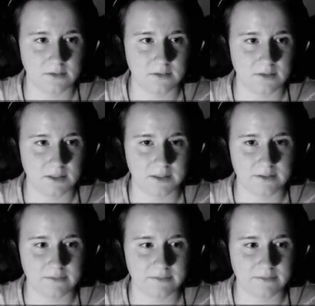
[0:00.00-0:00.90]

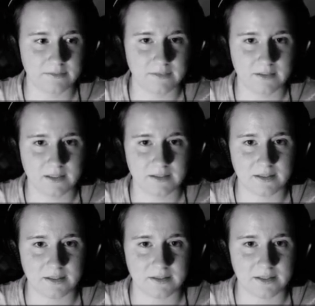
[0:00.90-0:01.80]
Okay.
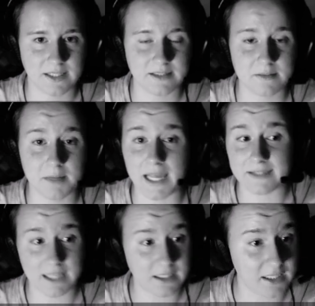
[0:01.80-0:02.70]
Hat er das erste Mal...
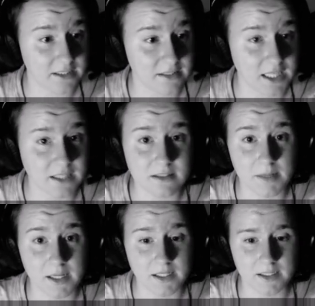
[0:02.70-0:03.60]
Erst er den erst das erste
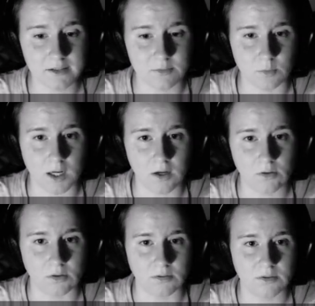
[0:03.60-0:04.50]
Mal gehittet.
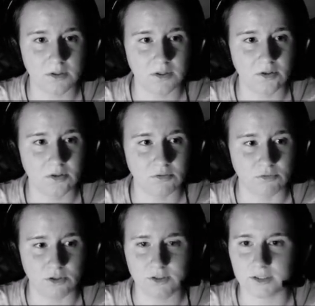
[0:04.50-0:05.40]
Wow.
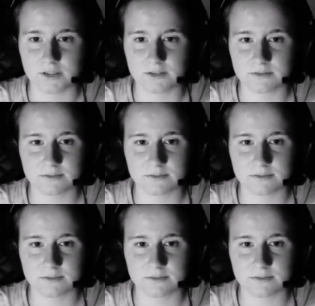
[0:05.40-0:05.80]
Voll krass.